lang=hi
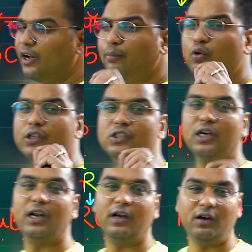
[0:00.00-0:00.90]
आपको अच्छा
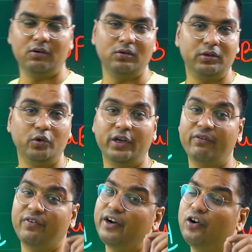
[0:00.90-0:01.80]
लगा हो क्योंकि
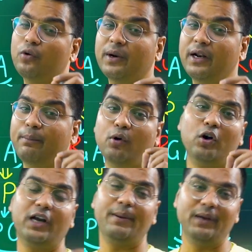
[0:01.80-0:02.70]
फंडे को बनाने में
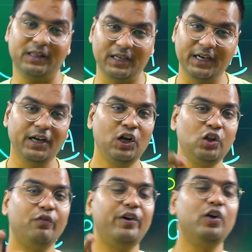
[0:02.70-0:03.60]
बहुत टाइम लगता है
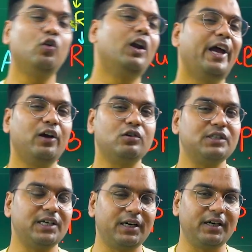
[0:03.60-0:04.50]
तो वीडियो को लाइक और
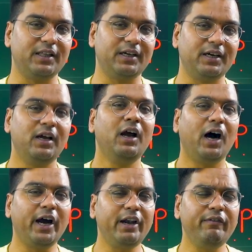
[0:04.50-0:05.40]
शेयर कर देना
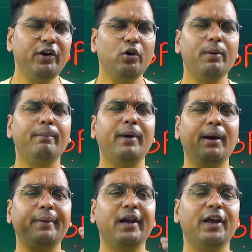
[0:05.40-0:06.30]
अगली वीडियो में मैं
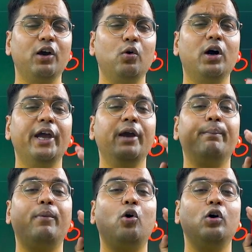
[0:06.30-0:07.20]
आपके लेके आऊंगा एक
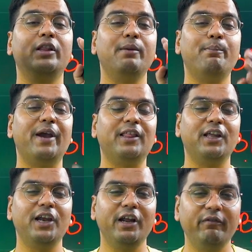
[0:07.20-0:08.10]
बहुत ही
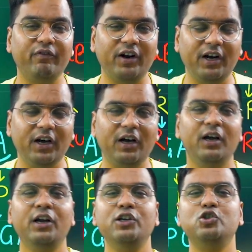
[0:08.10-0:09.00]
बेहतरीन फंडा
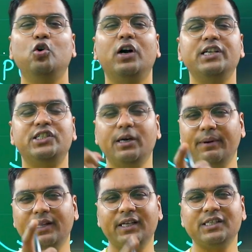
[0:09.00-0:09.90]
जो होगा
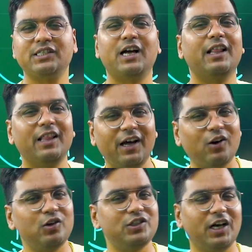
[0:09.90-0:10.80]
जबरदस्त शानदार
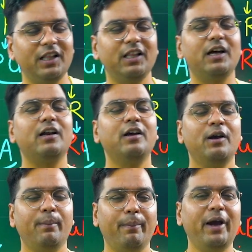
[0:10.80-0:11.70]
और जानदार
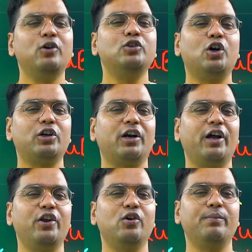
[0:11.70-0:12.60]
मैं हूं डॉक्टर
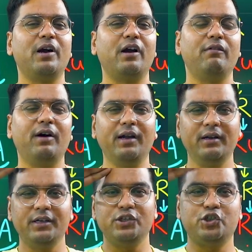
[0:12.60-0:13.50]
हरिओम कंगवार
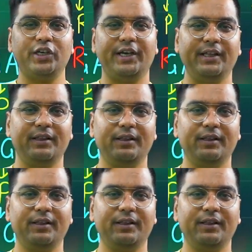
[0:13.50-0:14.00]
जय